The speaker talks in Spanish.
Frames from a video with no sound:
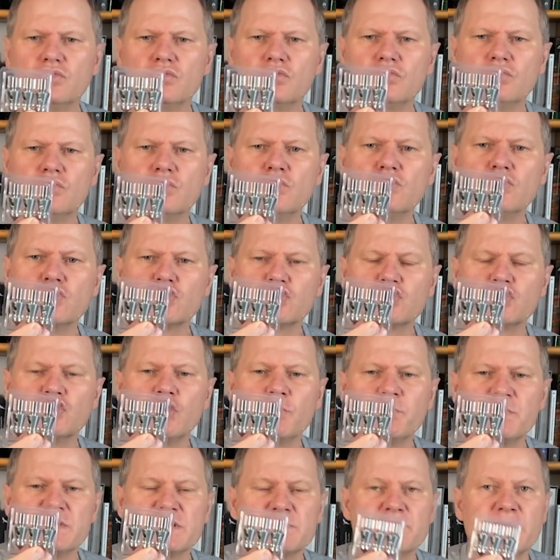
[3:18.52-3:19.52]
unos
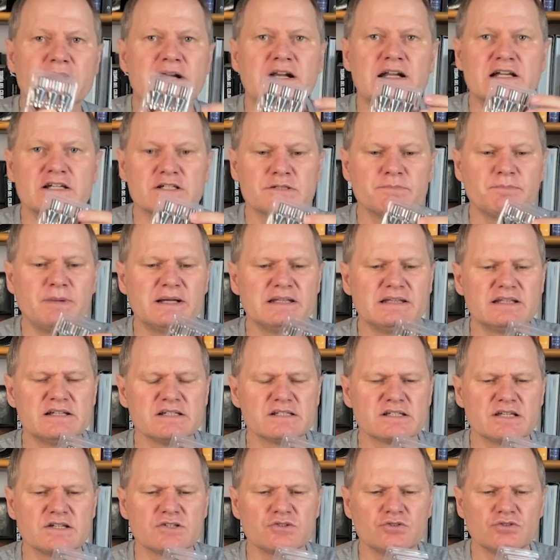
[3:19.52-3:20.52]
topes para las
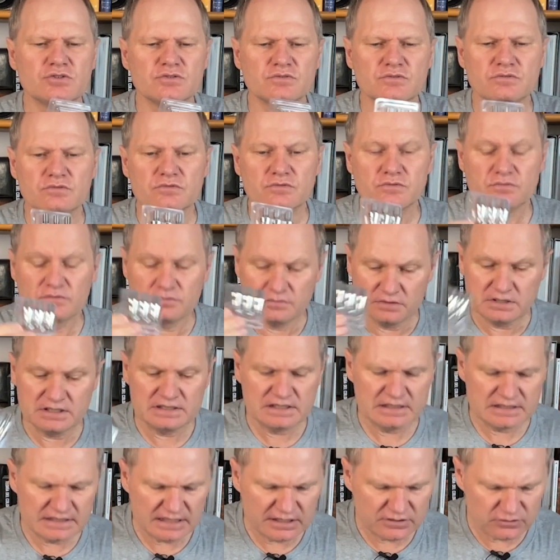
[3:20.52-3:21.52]
patas que son de
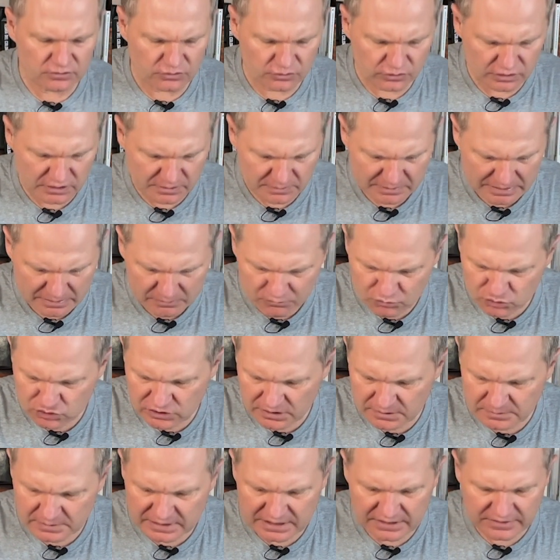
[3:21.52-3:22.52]
titanio, ahora vamos a
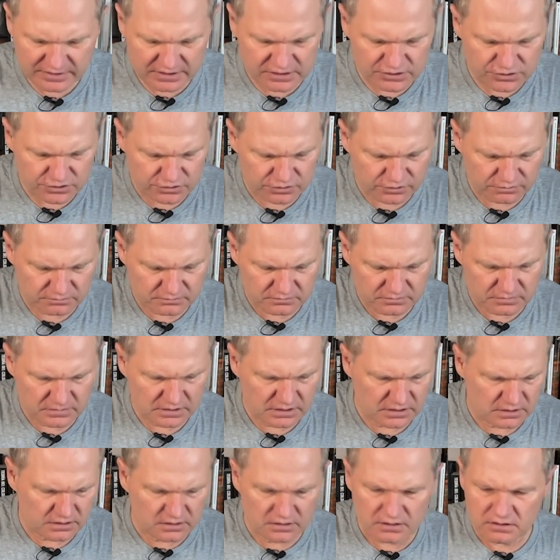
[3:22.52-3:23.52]
hablar de esto.
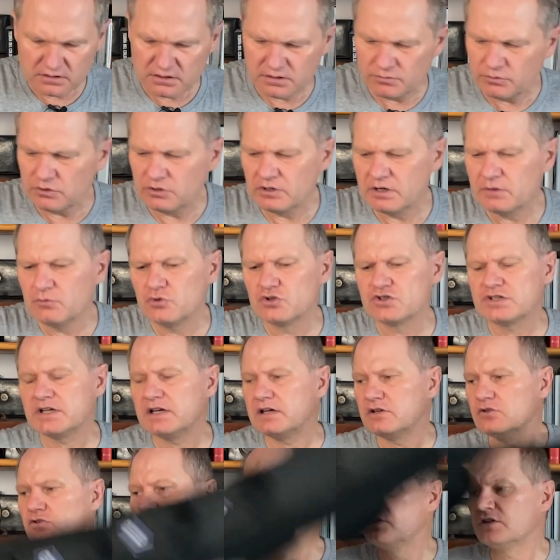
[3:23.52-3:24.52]
Y bueno, la bolsa
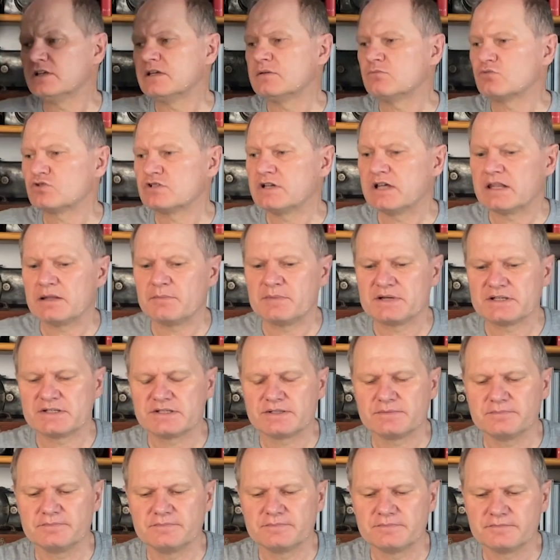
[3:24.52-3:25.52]
no tenemos nada
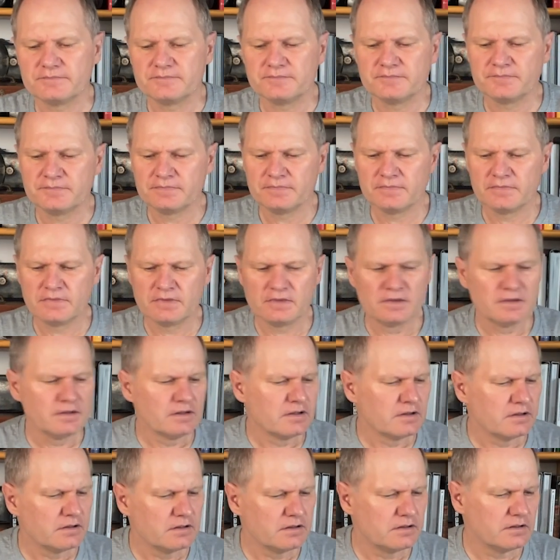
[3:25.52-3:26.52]
más.
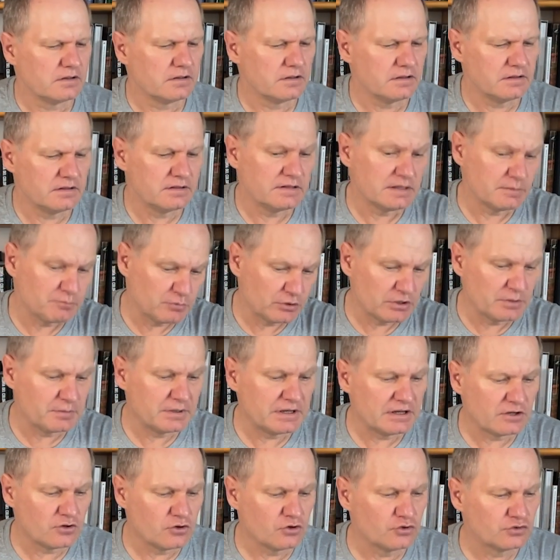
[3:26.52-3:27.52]
El trípode
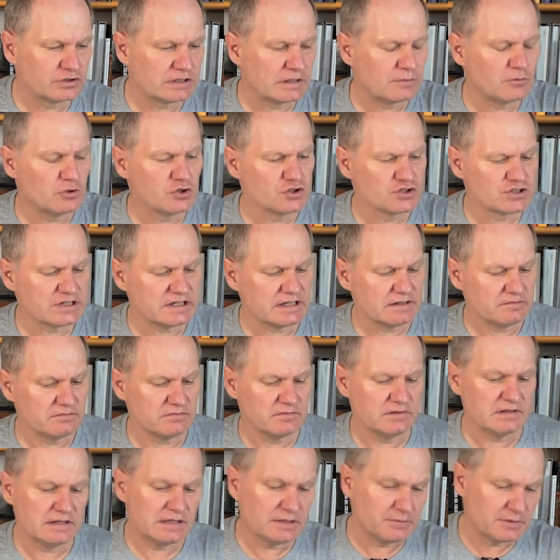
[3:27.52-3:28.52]
viene con otra bolsa,
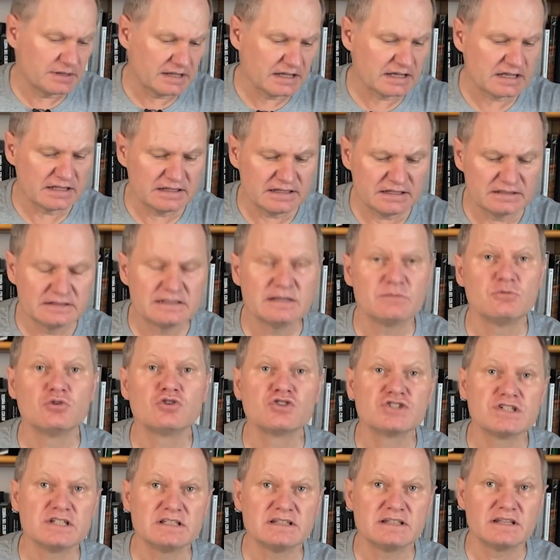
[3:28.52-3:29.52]
la verdad que tanta
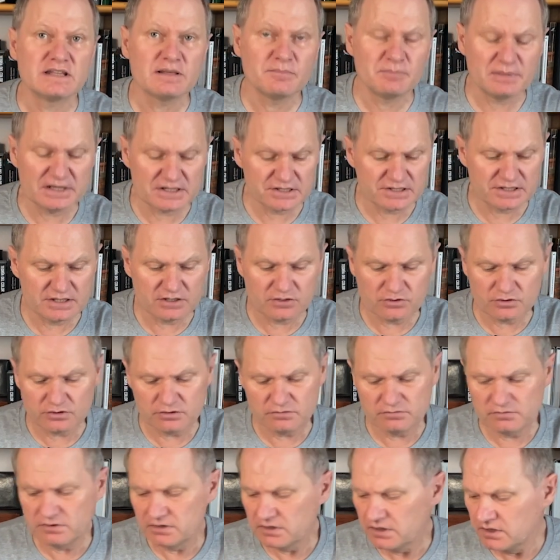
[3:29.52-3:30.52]
bolsita de plástico
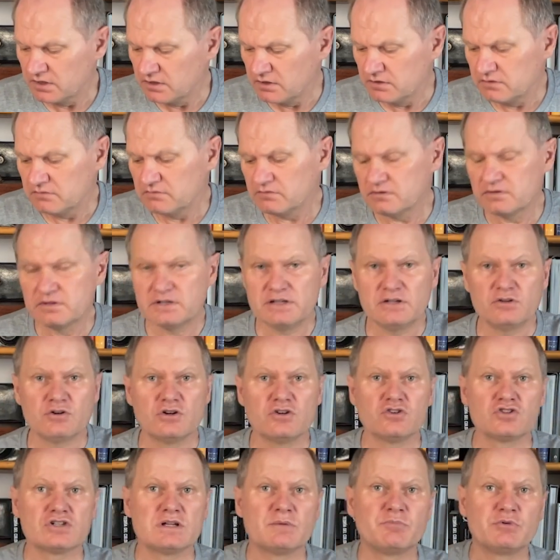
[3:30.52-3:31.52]
creo que
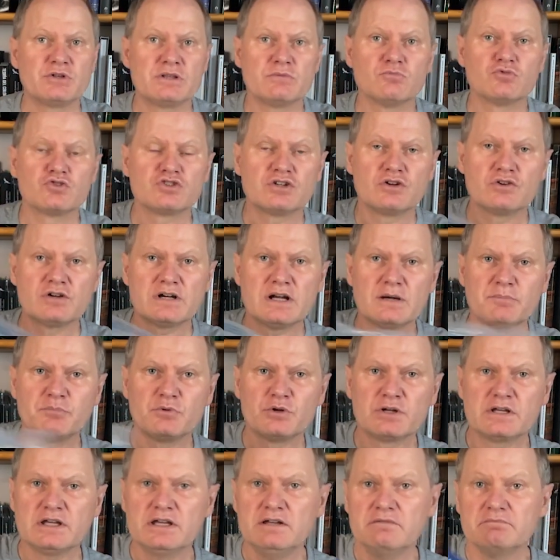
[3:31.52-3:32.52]
nos la podemos ahorrar
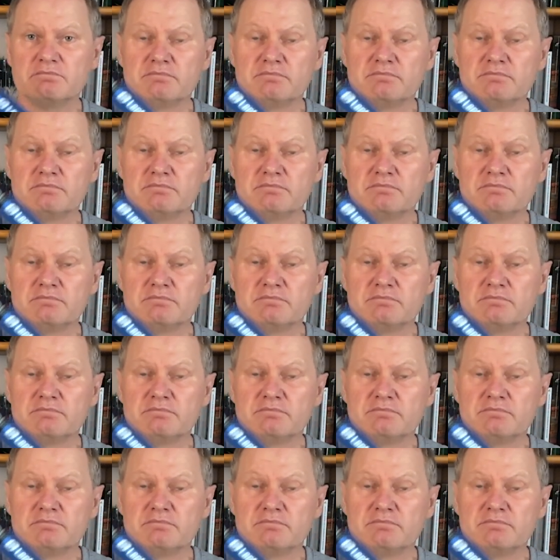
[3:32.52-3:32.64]
porque